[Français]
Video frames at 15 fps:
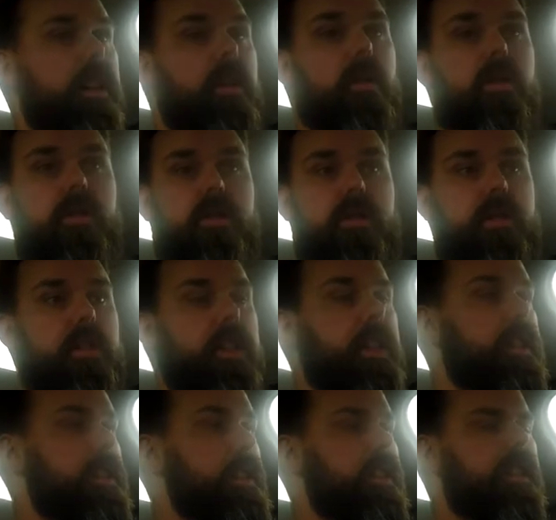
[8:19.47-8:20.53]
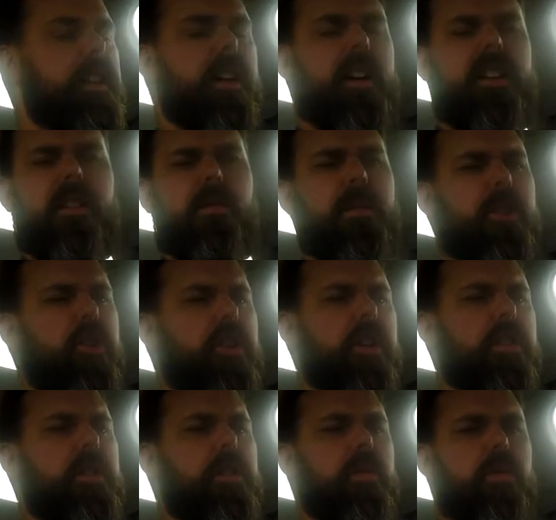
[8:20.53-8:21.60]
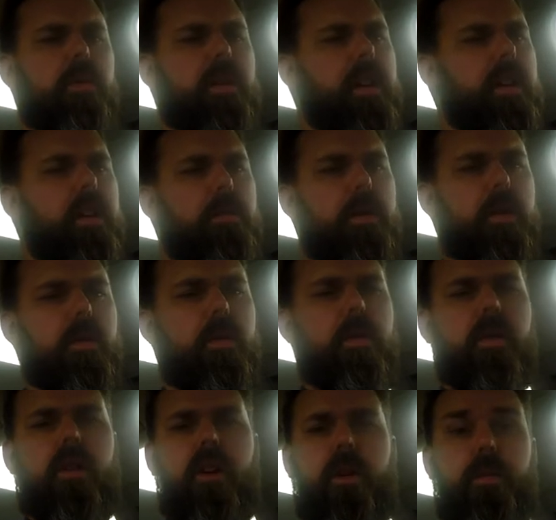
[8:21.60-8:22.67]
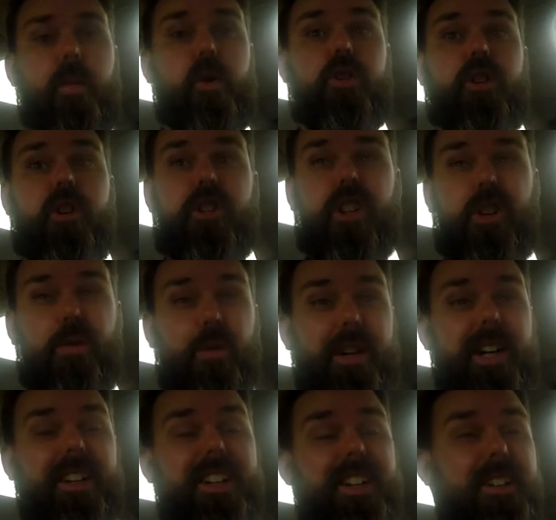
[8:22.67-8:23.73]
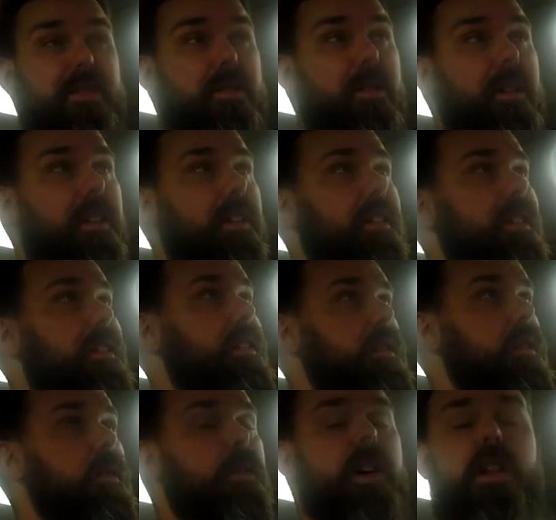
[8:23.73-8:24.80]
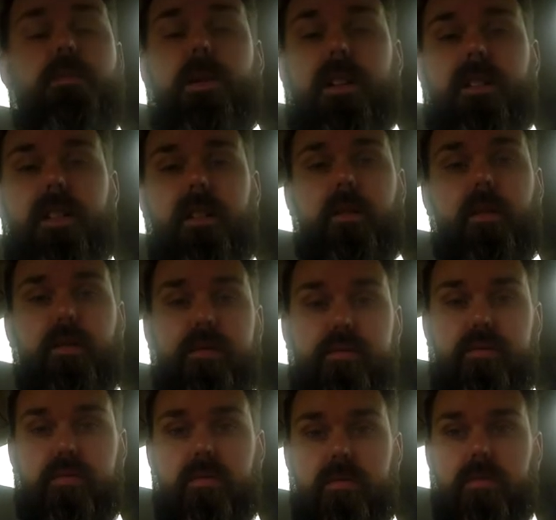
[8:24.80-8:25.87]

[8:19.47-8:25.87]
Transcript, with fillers: à gauche, des ci, des là, des machines, des trucs et des bidules pour changer deux catalyseurs, on va y passer un temps fou